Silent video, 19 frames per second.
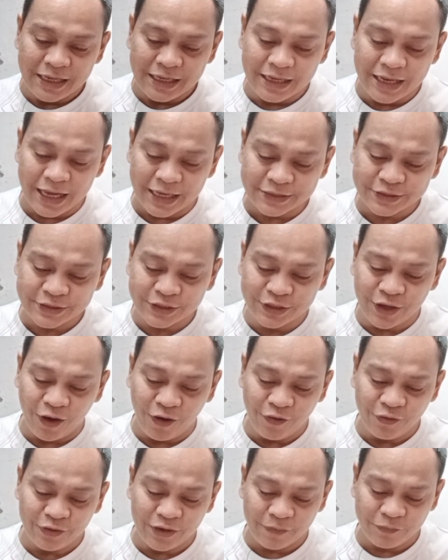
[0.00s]
Let's
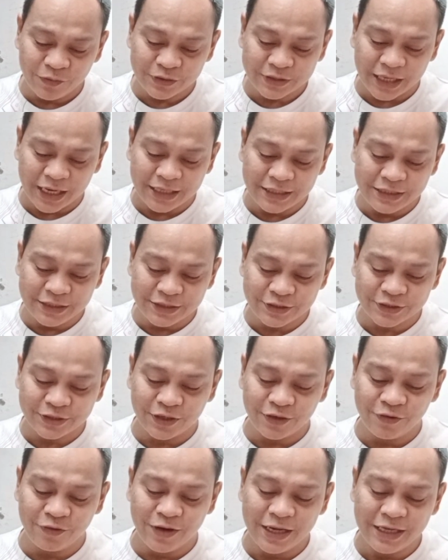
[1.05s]
go na po tayo dito
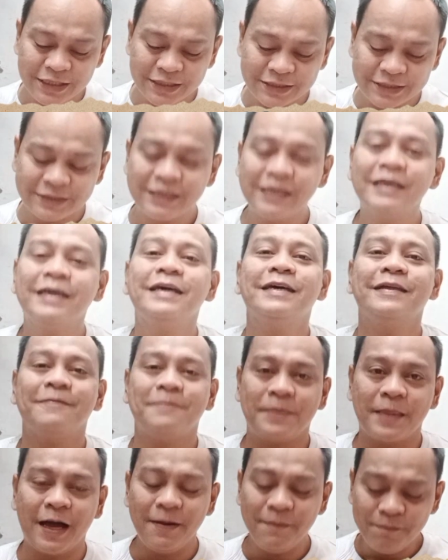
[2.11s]
sa race
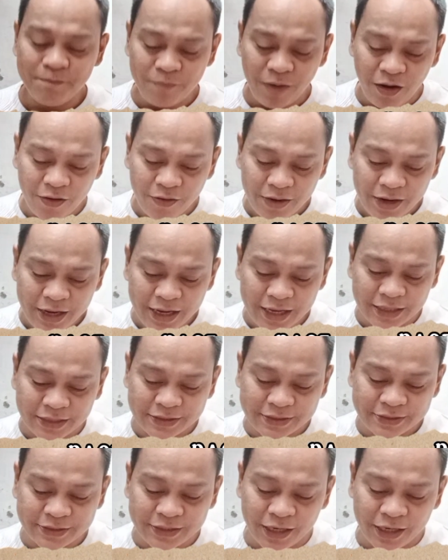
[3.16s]
Number 8,